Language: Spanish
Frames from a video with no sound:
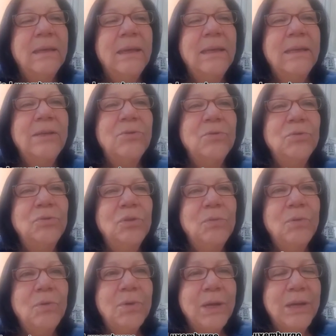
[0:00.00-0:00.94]
el injusto
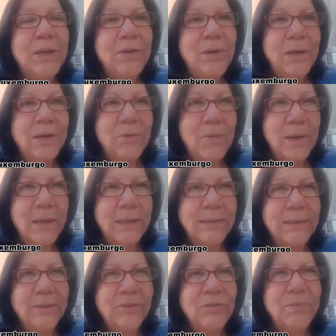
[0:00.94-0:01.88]
bloqueo al cual
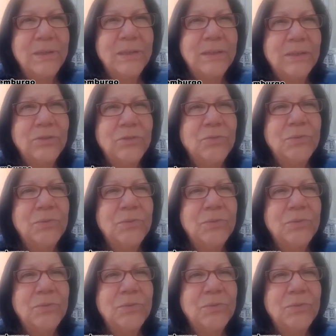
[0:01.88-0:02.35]
está sometido